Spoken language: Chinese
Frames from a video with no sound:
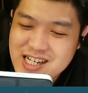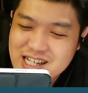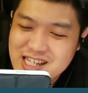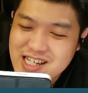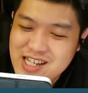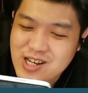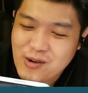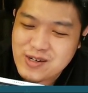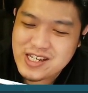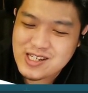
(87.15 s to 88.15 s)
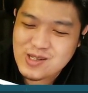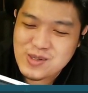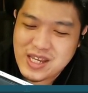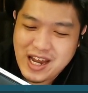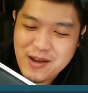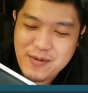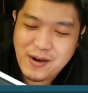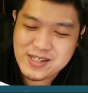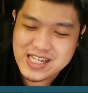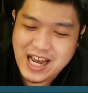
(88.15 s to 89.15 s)
你这个偷人家素材也没有
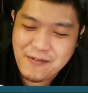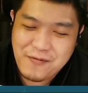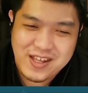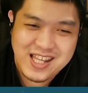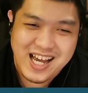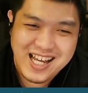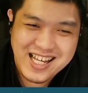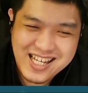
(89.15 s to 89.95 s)
加分啊，